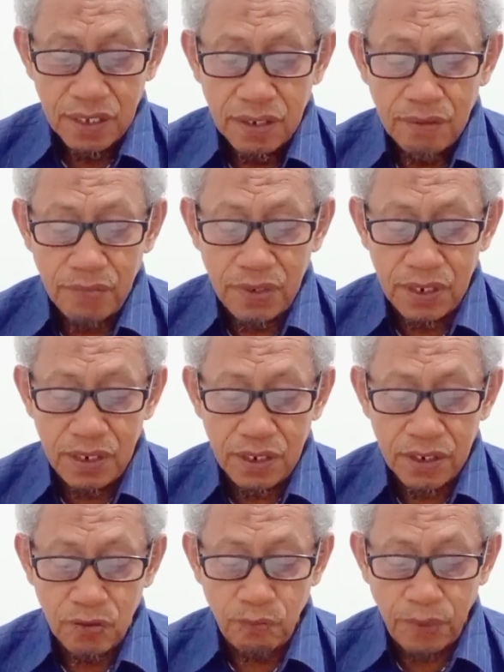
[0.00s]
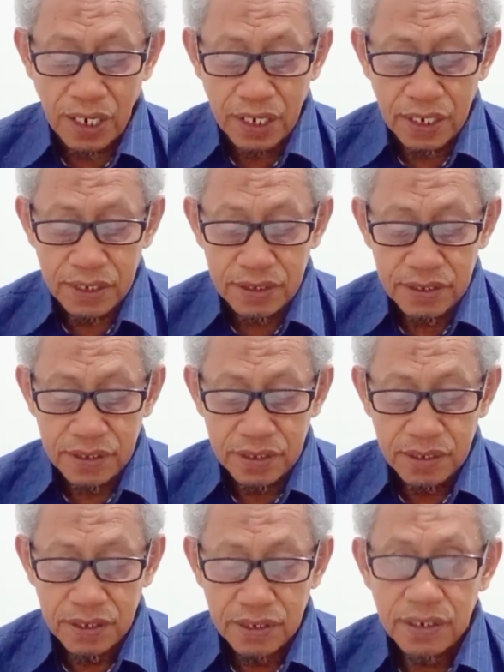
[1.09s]
merupakan
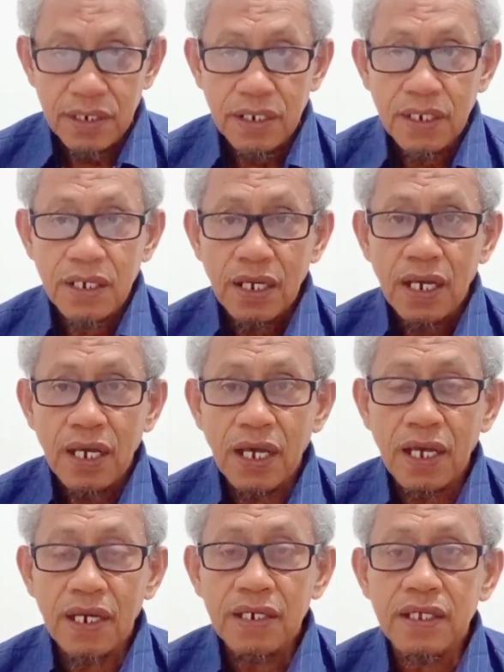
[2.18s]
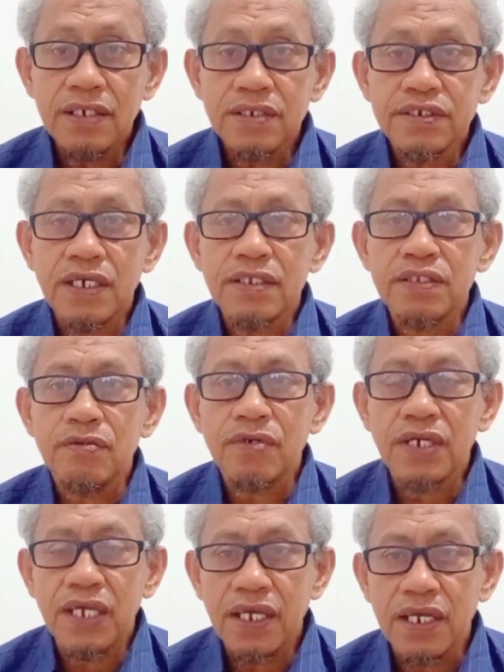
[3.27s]
hal yang sangat
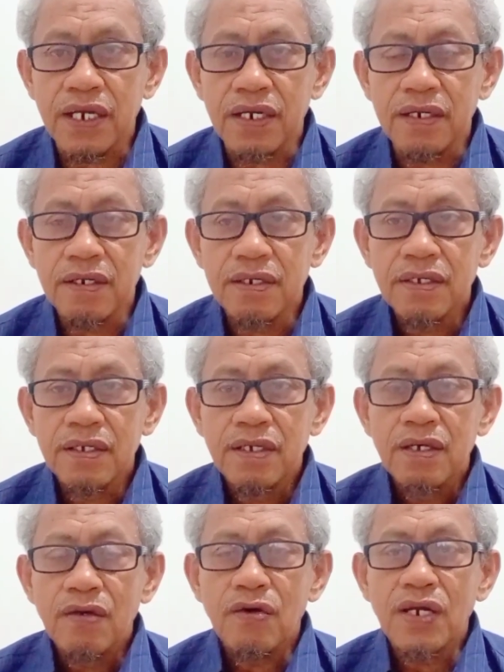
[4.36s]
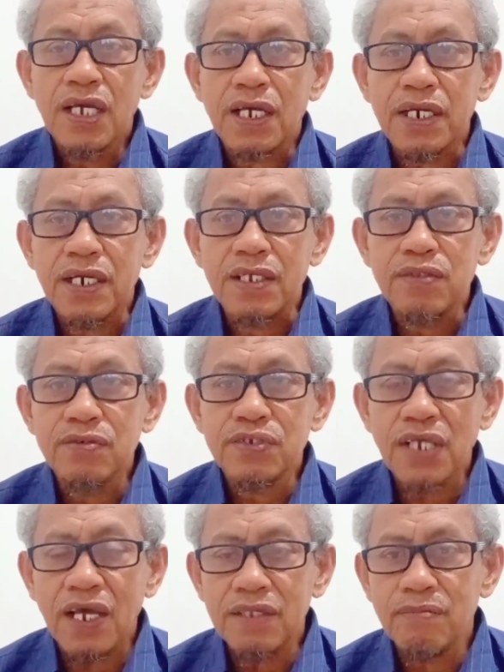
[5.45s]
urgen. Oleh karena itu,
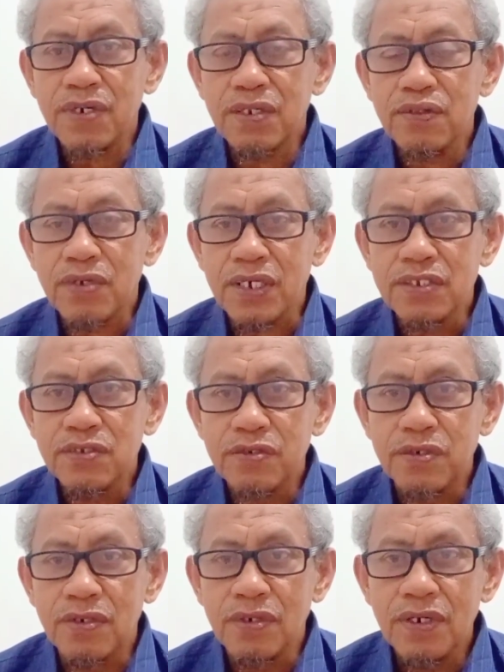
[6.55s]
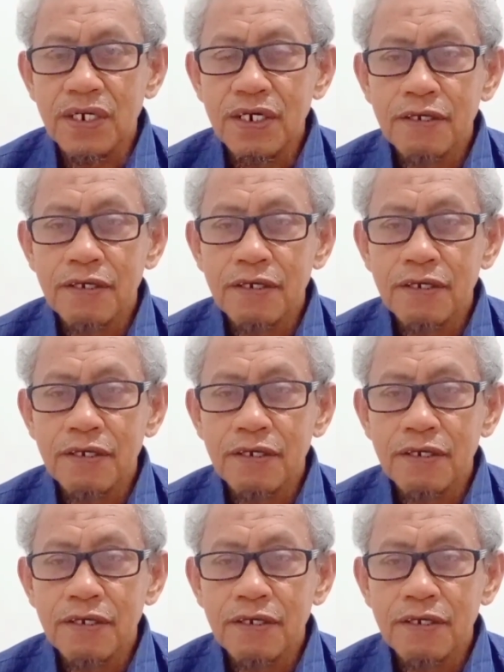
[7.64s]
saat menentukan judul,